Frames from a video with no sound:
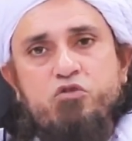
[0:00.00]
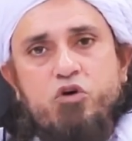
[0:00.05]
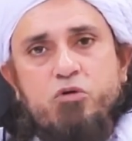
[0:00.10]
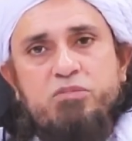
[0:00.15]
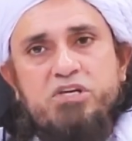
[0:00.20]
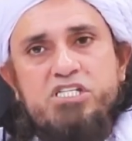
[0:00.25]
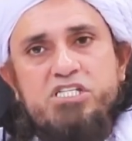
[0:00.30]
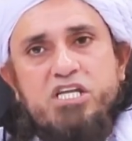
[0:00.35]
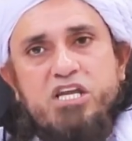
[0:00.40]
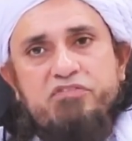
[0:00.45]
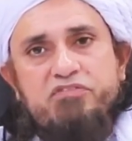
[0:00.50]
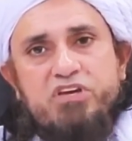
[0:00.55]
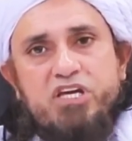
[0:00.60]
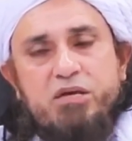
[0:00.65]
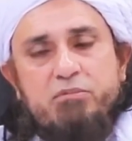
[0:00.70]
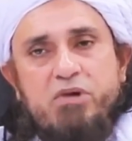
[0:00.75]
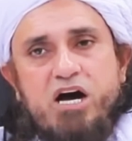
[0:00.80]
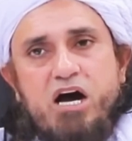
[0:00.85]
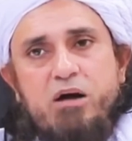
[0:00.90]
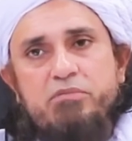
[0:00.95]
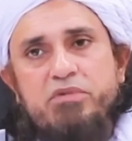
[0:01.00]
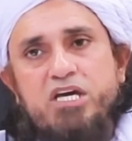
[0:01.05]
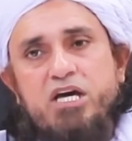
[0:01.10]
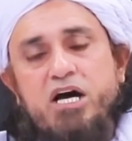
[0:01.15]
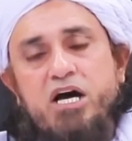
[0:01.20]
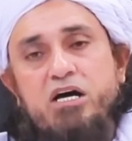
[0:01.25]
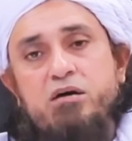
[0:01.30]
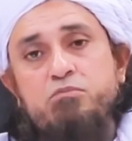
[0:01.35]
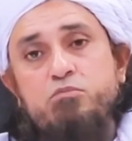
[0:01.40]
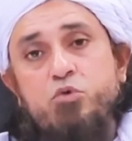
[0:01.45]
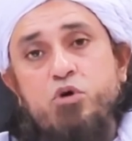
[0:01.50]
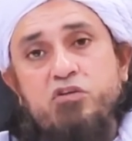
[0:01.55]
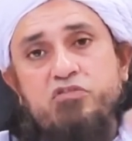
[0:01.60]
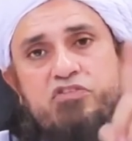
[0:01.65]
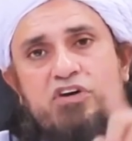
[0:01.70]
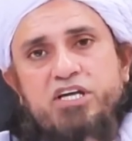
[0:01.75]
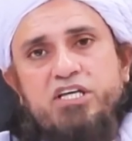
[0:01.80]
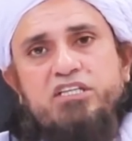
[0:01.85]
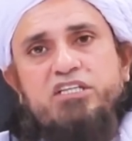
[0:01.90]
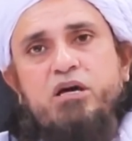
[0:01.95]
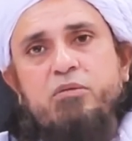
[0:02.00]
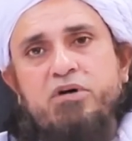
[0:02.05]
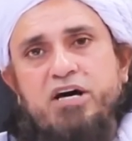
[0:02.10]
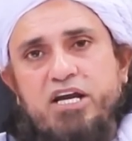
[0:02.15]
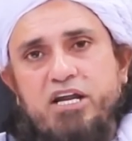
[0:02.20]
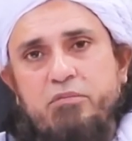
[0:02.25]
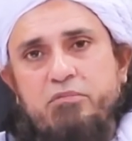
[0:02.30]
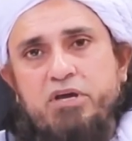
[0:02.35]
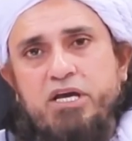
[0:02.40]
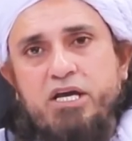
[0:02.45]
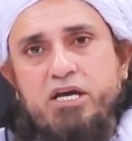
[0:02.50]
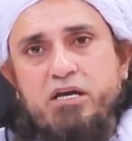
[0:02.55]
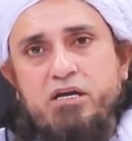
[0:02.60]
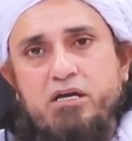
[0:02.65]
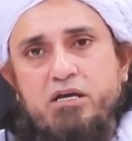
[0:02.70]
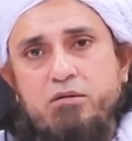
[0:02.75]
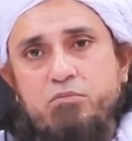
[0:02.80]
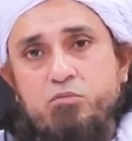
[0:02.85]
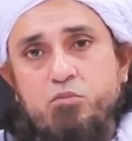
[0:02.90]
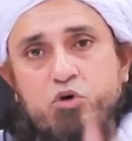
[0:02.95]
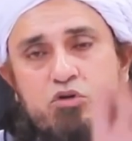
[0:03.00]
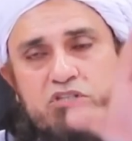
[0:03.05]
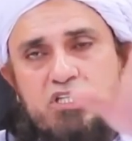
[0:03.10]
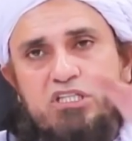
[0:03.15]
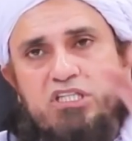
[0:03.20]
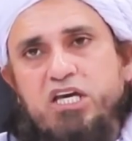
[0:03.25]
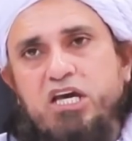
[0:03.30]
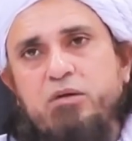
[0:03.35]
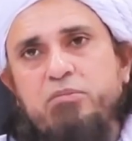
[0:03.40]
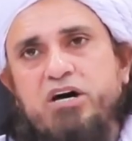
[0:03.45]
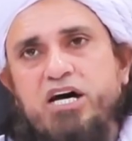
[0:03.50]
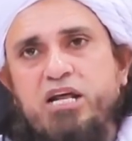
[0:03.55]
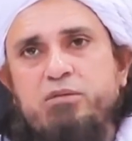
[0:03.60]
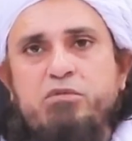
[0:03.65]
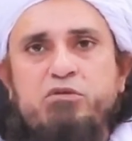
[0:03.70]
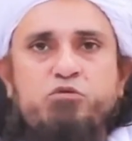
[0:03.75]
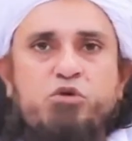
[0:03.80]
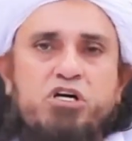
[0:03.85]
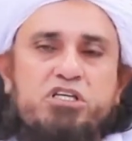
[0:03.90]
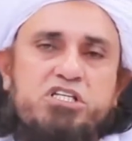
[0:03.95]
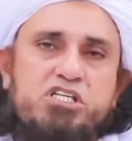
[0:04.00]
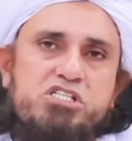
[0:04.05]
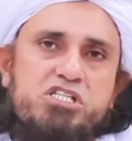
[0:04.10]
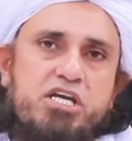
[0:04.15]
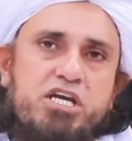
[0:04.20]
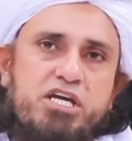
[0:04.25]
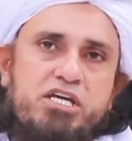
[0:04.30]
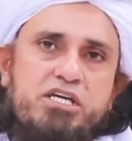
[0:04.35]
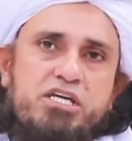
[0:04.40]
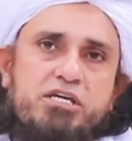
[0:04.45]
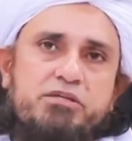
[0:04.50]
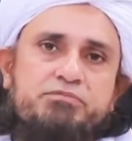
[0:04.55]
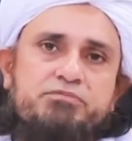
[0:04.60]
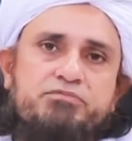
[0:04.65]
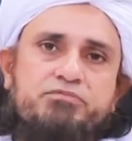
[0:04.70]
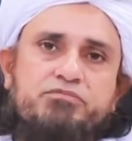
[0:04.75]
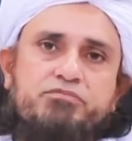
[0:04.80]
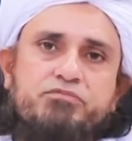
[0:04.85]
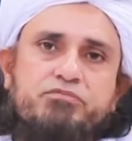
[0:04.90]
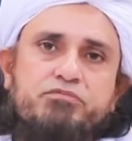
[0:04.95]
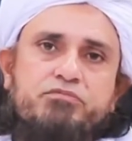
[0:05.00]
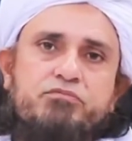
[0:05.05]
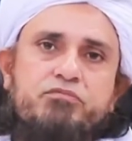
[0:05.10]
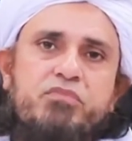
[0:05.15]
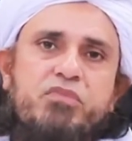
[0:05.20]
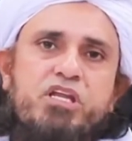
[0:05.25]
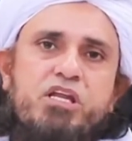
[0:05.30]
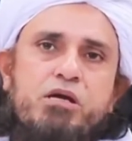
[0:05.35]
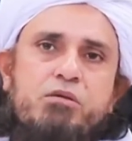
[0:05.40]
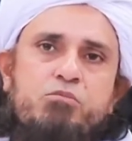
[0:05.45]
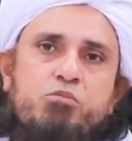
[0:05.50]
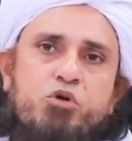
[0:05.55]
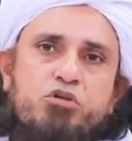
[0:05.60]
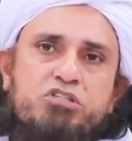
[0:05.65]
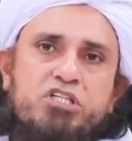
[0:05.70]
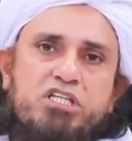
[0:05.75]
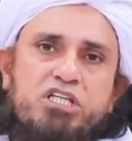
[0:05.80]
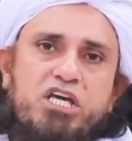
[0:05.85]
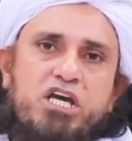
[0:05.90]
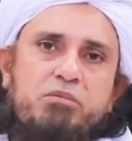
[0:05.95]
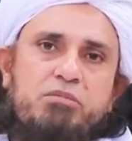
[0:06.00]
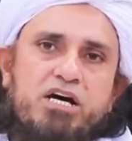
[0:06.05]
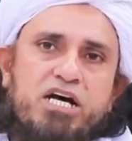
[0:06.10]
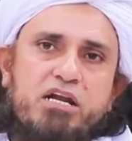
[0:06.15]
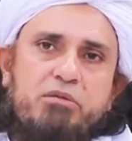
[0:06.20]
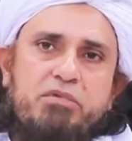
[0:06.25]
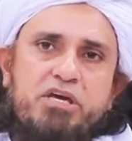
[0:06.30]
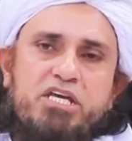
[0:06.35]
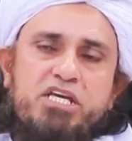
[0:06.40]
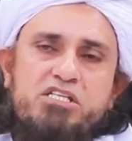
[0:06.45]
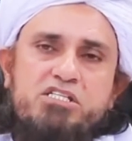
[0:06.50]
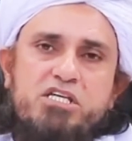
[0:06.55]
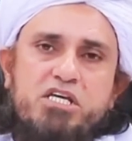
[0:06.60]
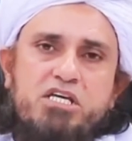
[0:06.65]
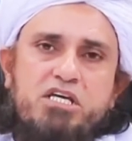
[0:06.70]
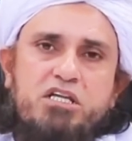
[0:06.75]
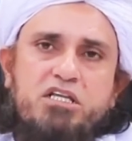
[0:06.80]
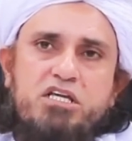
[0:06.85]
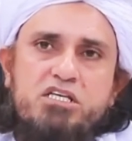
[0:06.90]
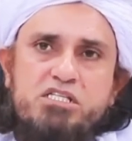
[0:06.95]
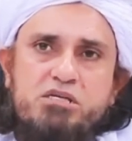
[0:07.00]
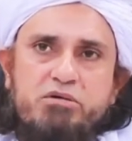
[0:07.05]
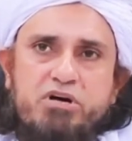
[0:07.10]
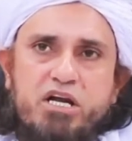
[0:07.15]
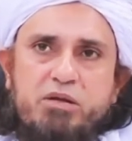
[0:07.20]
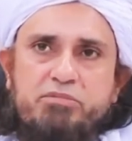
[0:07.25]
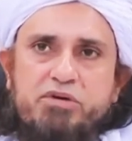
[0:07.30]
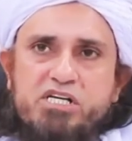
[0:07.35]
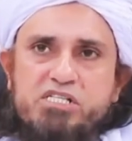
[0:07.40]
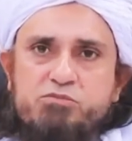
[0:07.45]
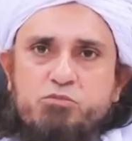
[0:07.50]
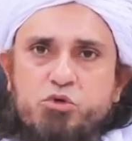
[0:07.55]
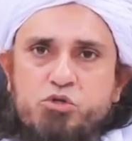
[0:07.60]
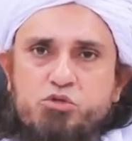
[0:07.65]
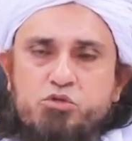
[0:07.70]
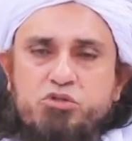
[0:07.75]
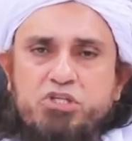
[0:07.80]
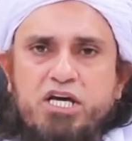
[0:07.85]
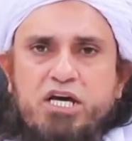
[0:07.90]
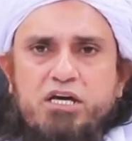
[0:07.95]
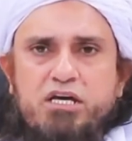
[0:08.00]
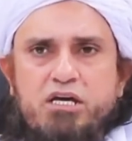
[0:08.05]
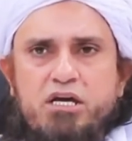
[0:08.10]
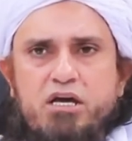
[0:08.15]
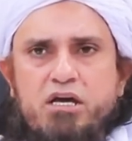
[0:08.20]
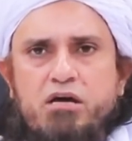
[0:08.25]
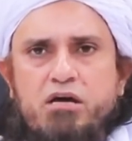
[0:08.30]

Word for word: वो भी सिर्फ इमाम या मुनफरद के बारे में है मुख्तदी के बारे में वो हदीसें नहीं हैं मुख्तदी के बारे में ये सही हदीस हमारे पास मौजूद है